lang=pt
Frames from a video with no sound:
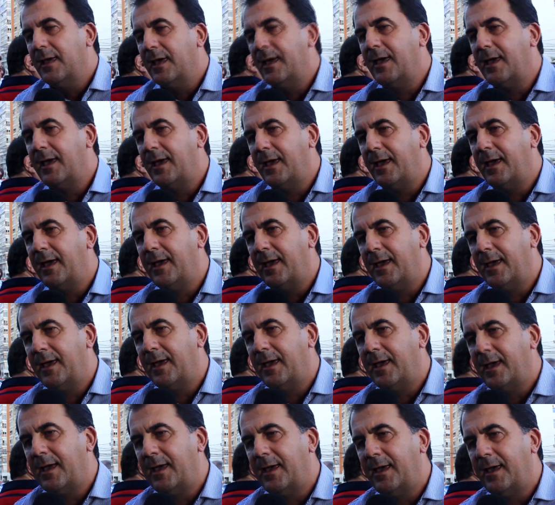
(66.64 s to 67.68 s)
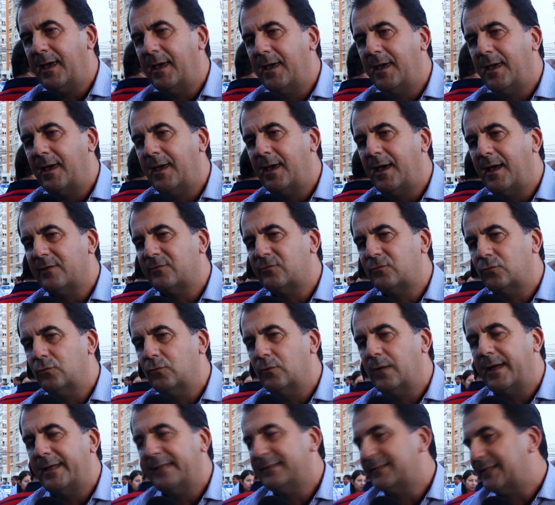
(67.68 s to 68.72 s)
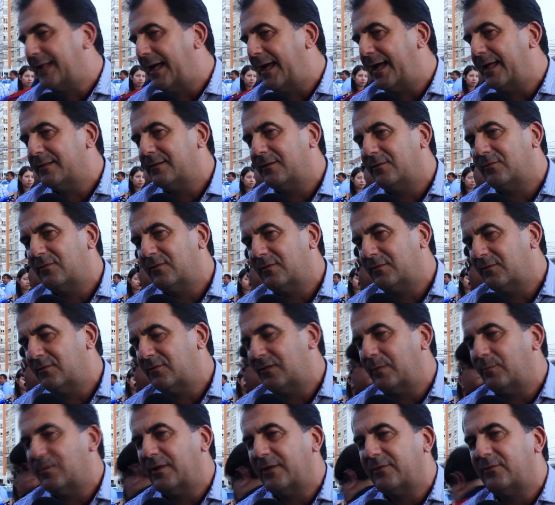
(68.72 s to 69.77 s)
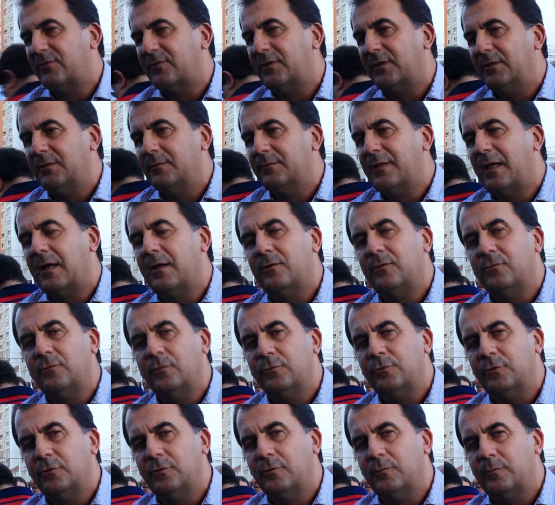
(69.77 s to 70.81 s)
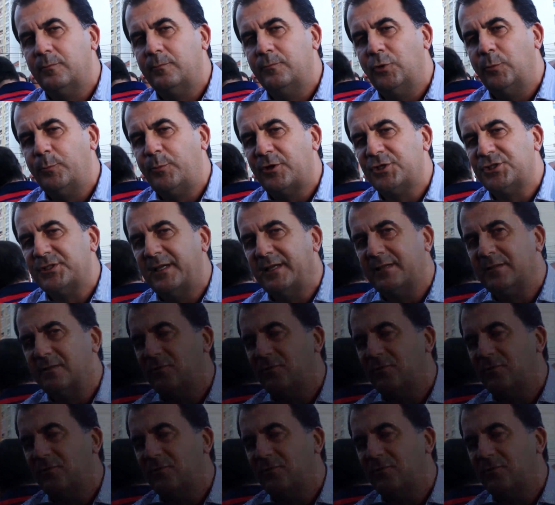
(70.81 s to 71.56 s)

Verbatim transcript: é, é, a sua entrada, dizemos assim, na, no, no, no projeto